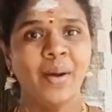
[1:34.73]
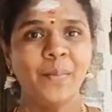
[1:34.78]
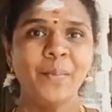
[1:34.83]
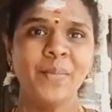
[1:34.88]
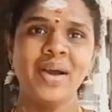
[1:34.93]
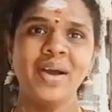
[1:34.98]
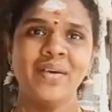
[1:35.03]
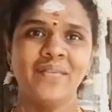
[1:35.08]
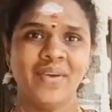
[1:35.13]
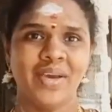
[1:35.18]

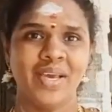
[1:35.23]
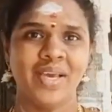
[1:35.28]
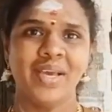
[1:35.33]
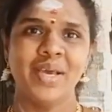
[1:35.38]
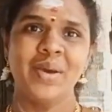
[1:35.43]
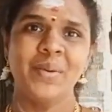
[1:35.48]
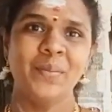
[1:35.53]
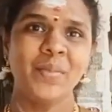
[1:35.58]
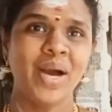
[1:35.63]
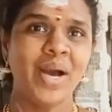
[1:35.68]
அம்மாவை
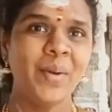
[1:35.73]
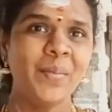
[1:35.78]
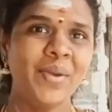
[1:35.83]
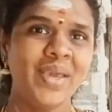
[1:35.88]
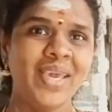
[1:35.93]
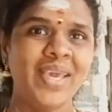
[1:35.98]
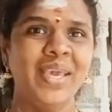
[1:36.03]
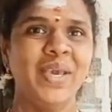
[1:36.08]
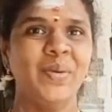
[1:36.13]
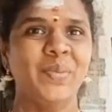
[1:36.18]

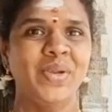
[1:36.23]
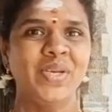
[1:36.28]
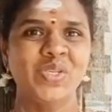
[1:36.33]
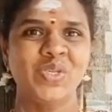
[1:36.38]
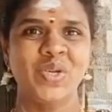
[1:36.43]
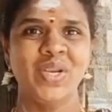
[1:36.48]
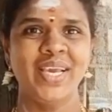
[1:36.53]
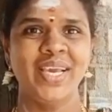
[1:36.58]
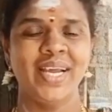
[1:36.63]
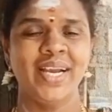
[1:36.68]
மாமி
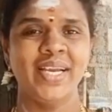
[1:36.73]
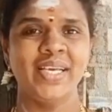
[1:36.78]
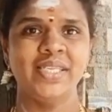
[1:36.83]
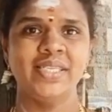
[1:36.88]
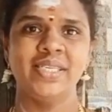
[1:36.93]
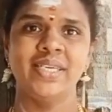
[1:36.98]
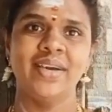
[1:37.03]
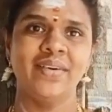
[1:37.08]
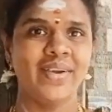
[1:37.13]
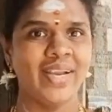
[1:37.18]
அப்படின்னு சொல்லி
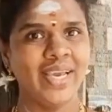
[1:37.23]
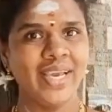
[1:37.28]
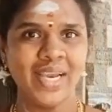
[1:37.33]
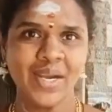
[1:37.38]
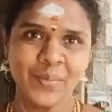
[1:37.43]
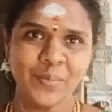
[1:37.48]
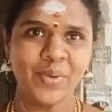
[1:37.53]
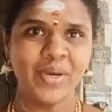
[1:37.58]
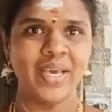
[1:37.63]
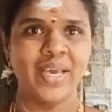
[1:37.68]
அழைச்சு அவளை
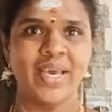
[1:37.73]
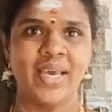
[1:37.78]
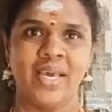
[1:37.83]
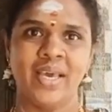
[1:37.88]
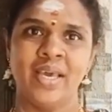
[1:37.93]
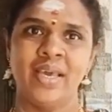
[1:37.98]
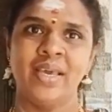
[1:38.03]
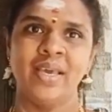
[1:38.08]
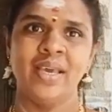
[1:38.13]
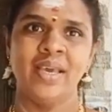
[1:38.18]
எழுப்புங்க
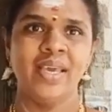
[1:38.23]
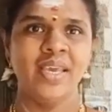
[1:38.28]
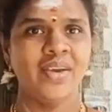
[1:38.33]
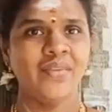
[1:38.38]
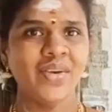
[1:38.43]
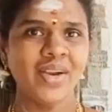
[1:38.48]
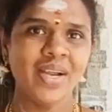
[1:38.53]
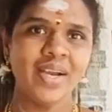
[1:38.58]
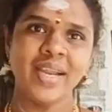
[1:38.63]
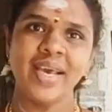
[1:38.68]

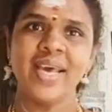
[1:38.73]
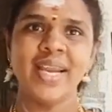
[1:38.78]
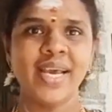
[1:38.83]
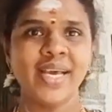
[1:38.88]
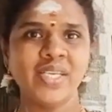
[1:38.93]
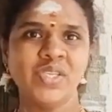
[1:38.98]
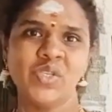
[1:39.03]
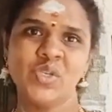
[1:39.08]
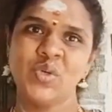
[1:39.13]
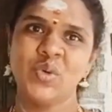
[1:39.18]
எவ்வளவு நேரம்
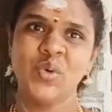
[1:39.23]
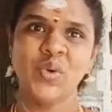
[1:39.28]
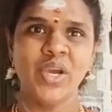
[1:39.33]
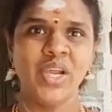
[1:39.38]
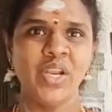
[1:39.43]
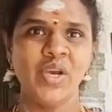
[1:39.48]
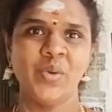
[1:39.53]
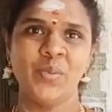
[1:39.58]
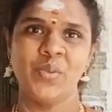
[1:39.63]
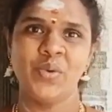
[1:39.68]
ஆச்சு
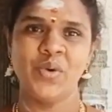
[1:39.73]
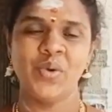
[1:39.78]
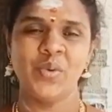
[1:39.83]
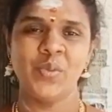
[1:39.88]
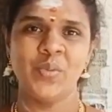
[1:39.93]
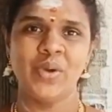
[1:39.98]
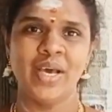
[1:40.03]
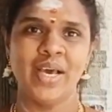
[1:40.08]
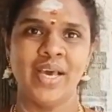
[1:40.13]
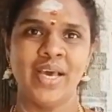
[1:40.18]
கோயிலுக்கு
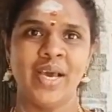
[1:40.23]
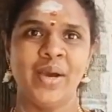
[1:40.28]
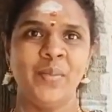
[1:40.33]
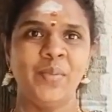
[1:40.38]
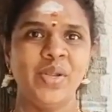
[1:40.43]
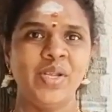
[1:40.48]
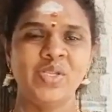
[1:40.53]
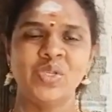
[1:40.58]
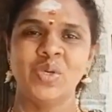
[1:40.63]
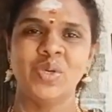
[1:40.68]
போகணும்ல
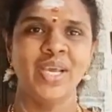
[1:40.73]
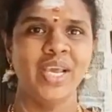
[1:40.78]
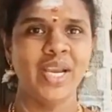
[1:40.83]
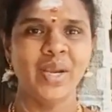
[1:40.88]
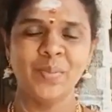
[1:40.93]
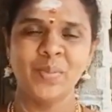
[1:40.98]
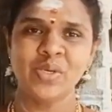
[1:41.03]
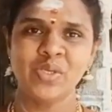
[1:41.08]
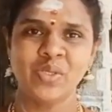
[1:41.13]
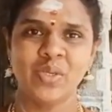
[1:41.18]
அப்படின்னு சொல்லி
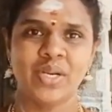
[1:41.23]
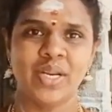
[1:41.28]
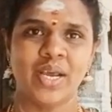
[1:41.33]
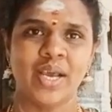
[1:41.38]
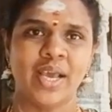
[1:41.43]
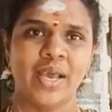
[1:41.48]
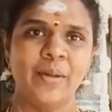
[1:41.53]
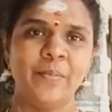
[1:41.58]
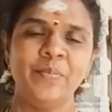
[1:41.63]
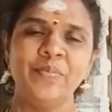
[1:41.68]
எழுப்ப
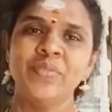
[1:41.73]
சொல்றாங்க